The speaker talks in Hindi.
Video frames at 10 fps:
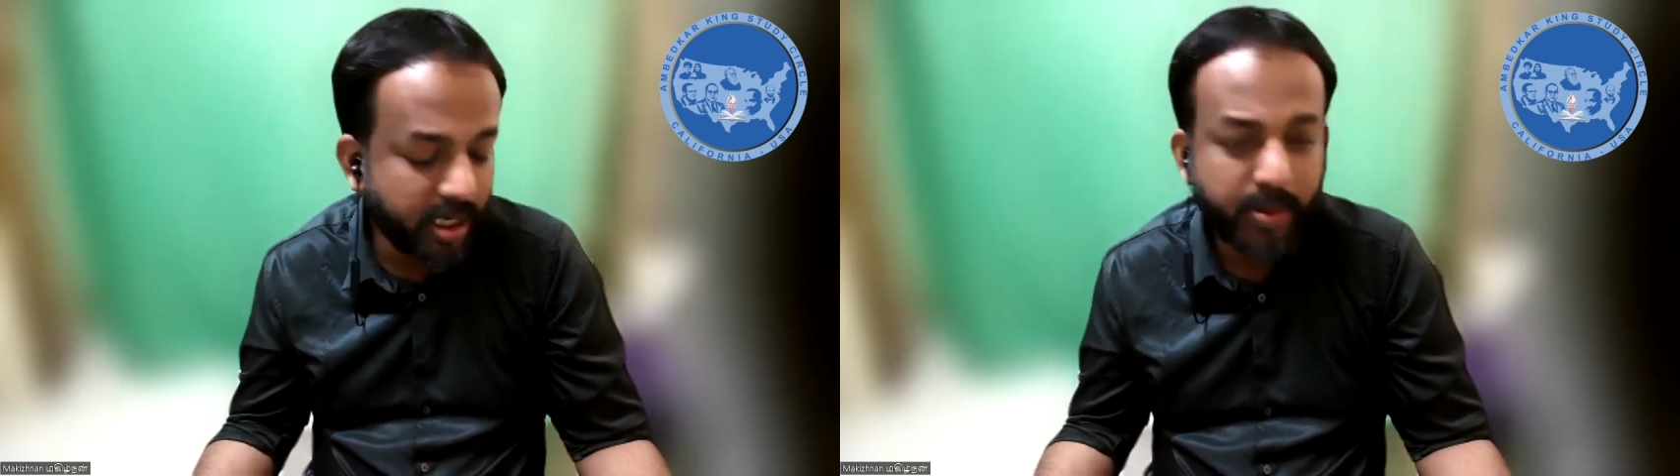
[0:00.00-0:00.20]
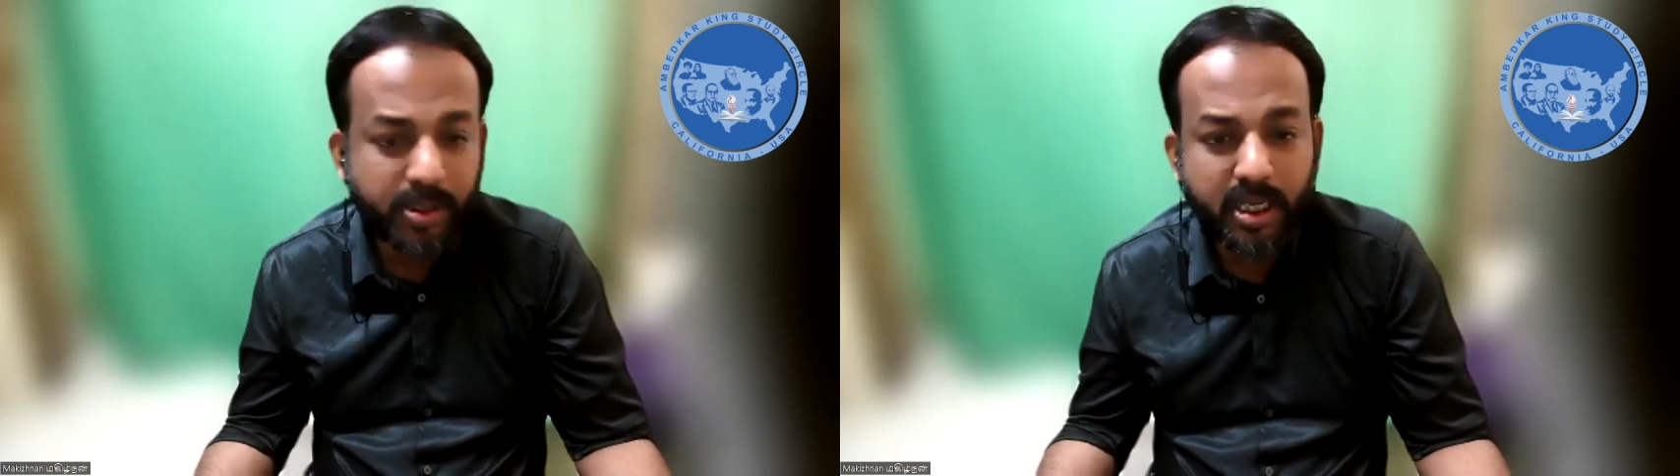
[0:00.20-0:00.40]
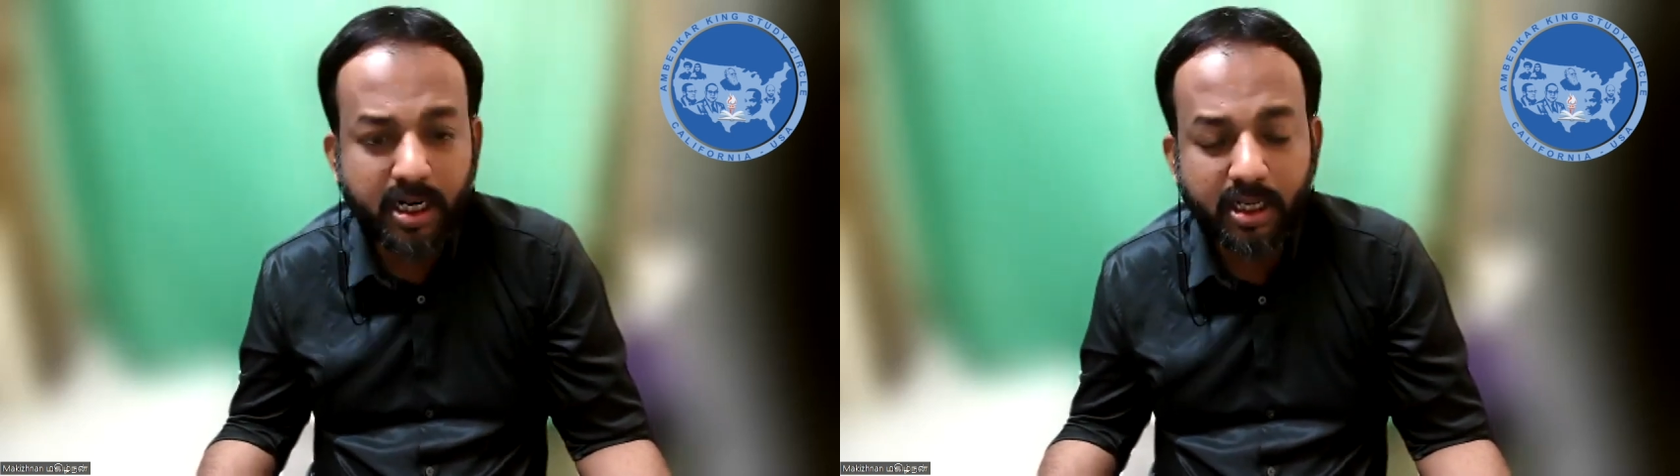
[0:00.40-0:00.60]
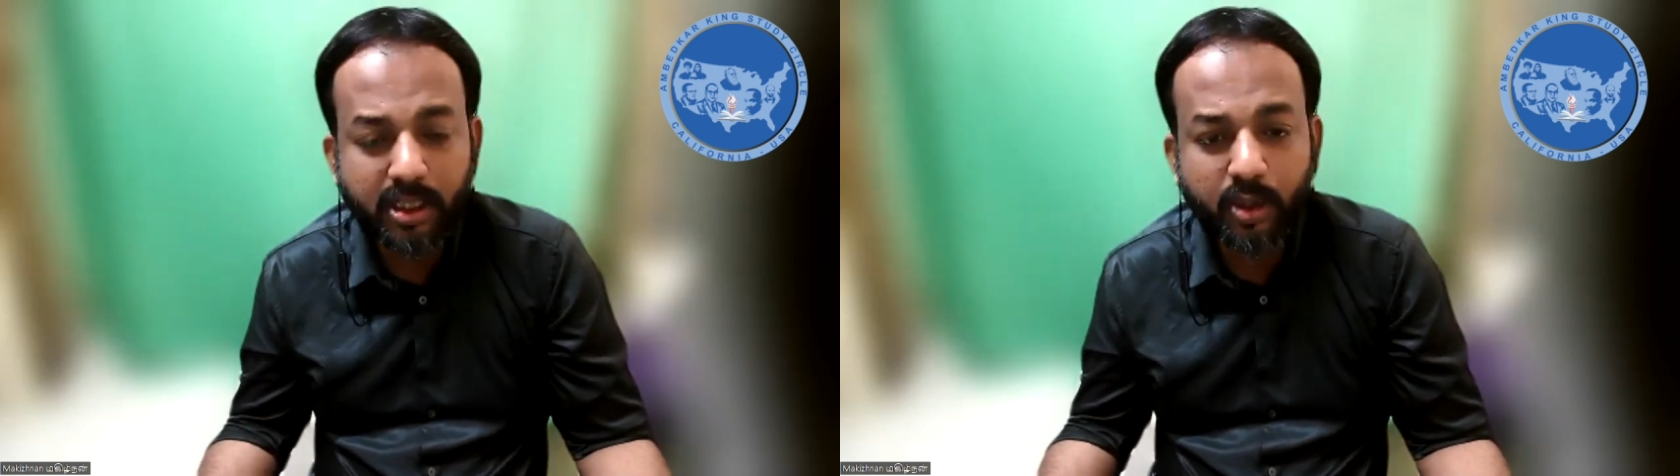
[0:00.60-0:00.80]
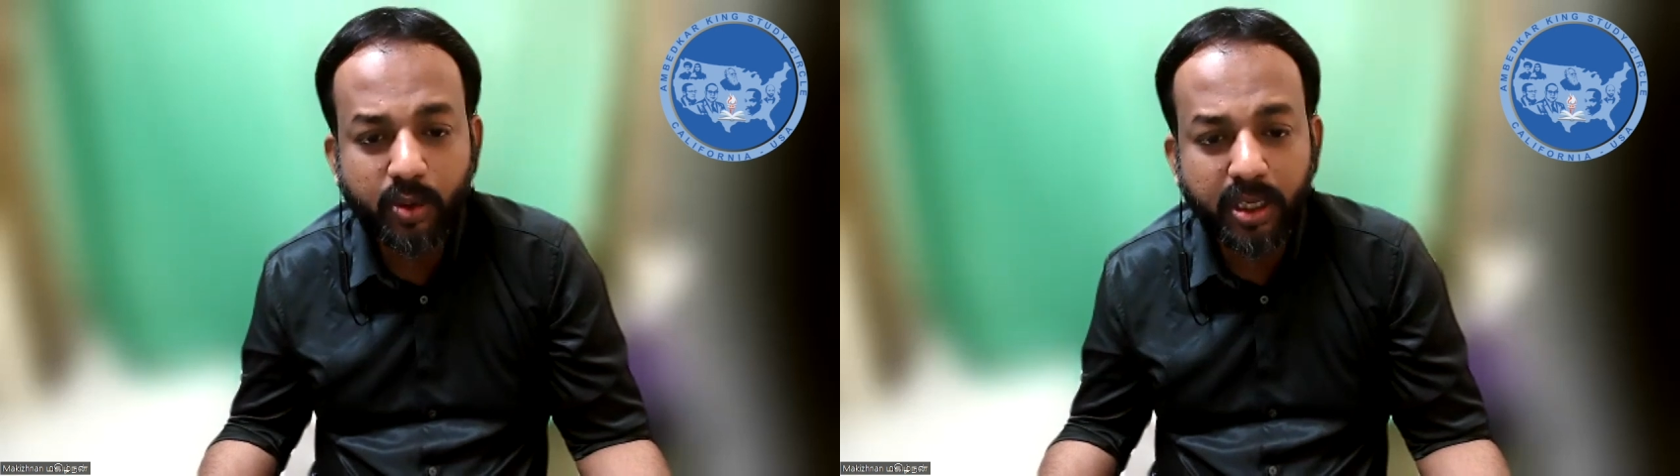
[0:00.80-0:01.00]
का प्रचार
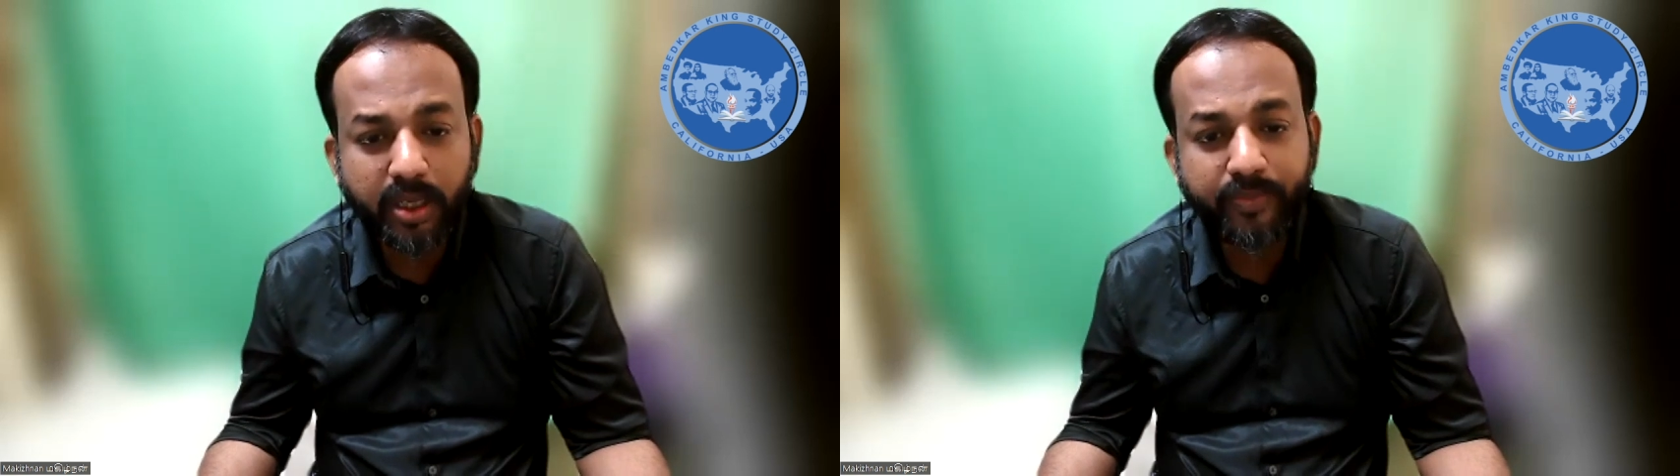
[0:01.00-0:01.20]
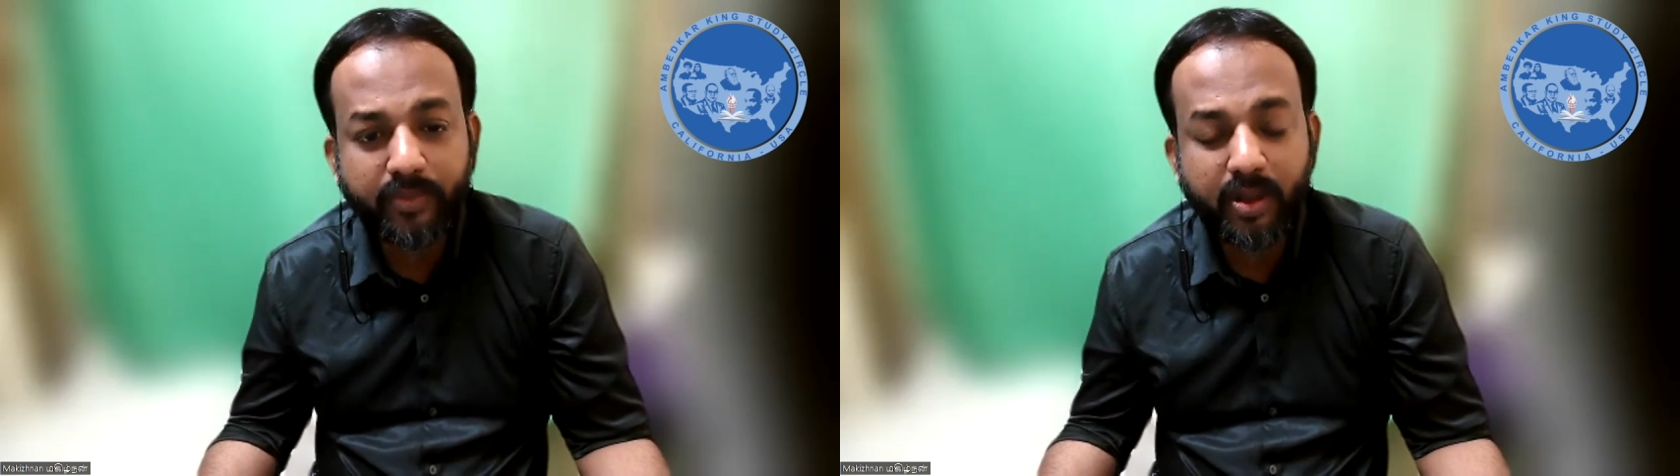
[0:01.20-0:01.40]
करते हुए